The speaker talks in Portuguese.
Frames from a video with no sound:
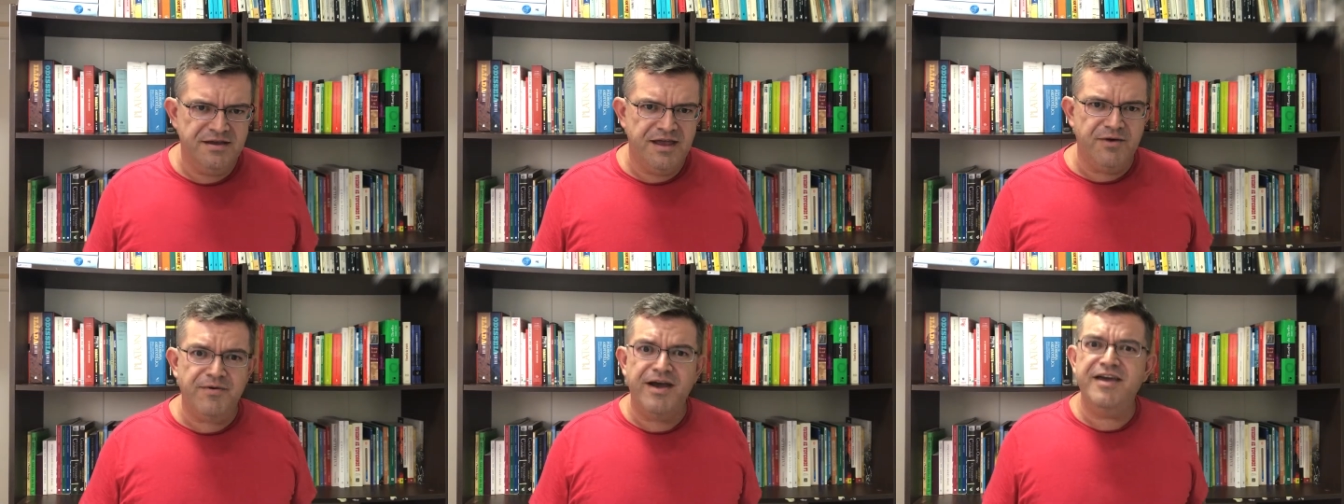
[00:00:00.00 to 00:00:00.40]

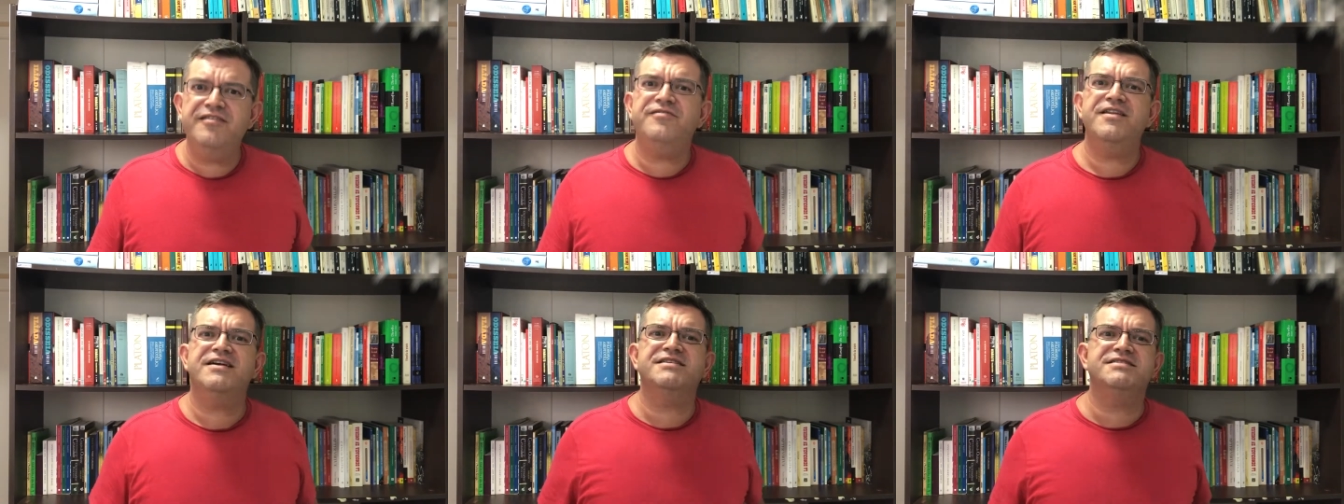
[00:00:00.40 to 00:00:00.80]
é uma
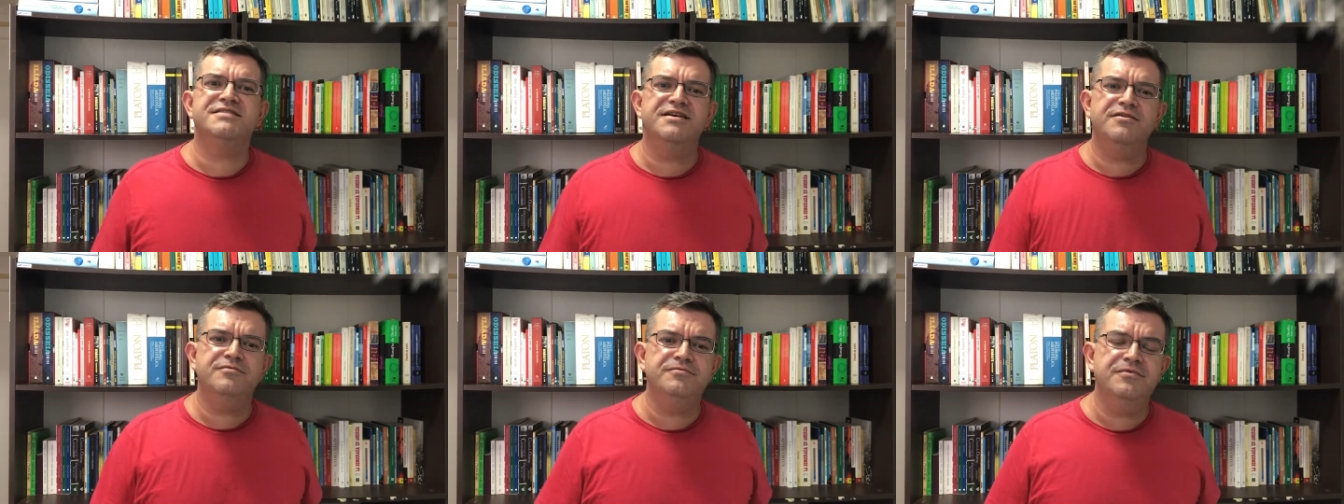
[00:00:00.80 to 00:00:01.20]

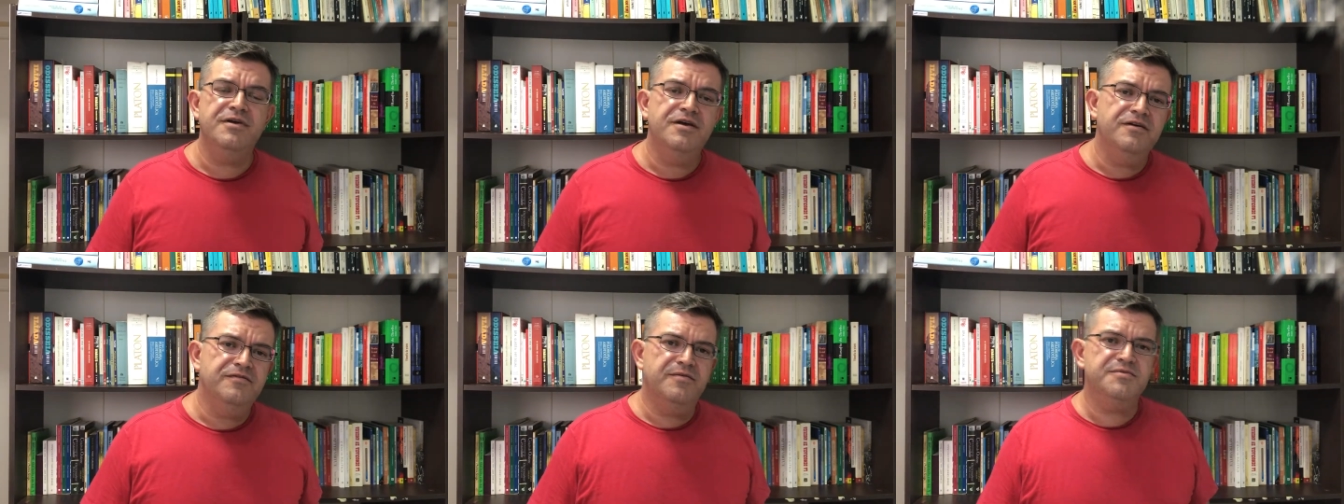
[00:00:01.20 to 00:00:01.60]
reflexão,
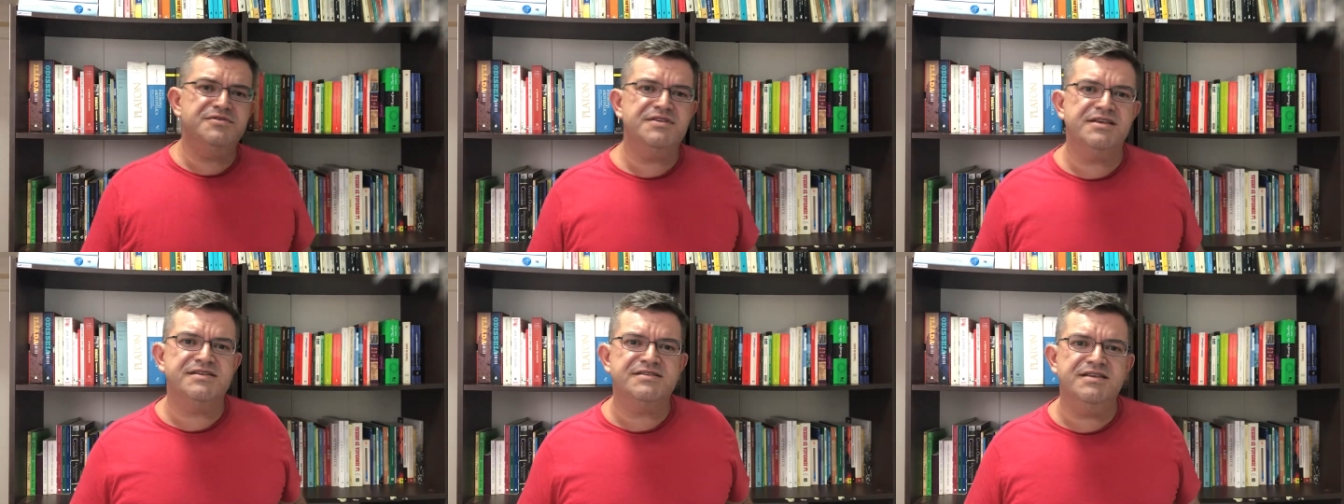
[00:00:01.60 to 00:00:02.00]
vamos
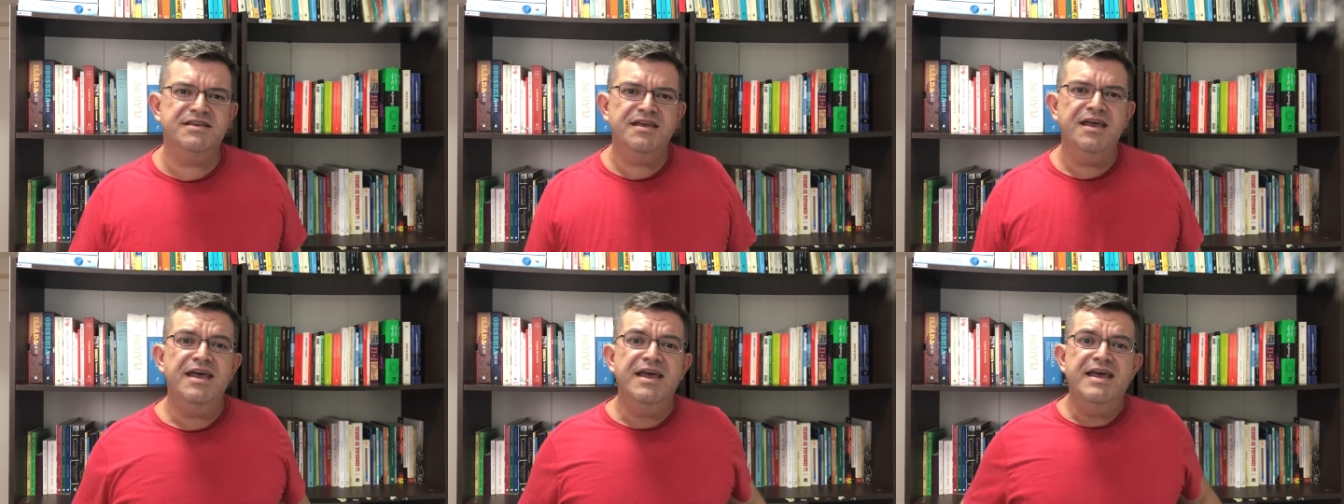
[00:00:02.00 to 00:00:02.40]
dizer
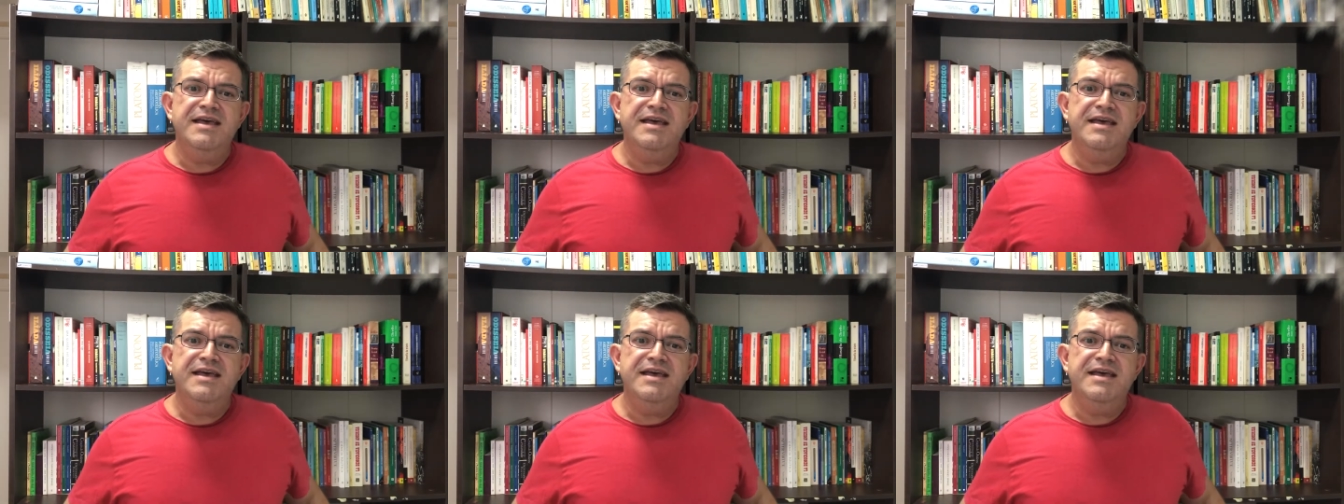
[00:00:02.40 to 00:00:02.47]
assim,